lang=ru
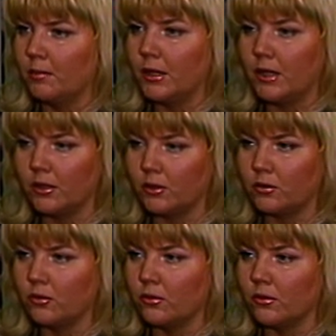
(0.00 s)
Понятно,
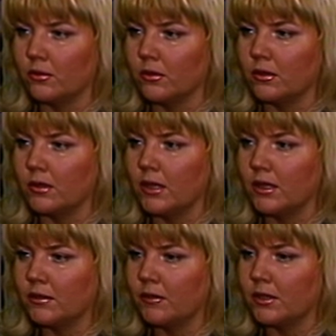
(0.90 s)
что
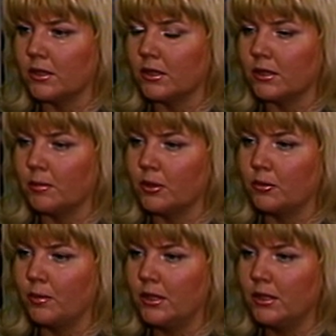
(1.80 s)
она связана и с
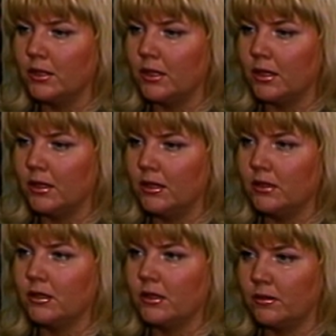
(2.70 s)
большой политикой, и,
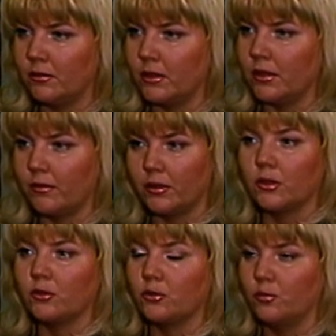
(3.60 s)
естественно,
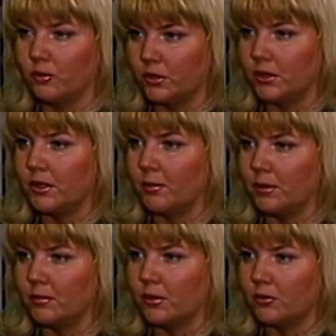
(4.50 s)
наверное, еще в большей
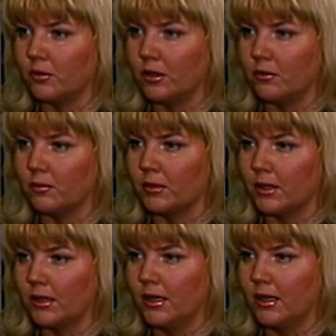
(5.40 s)
степени с большой экономикой.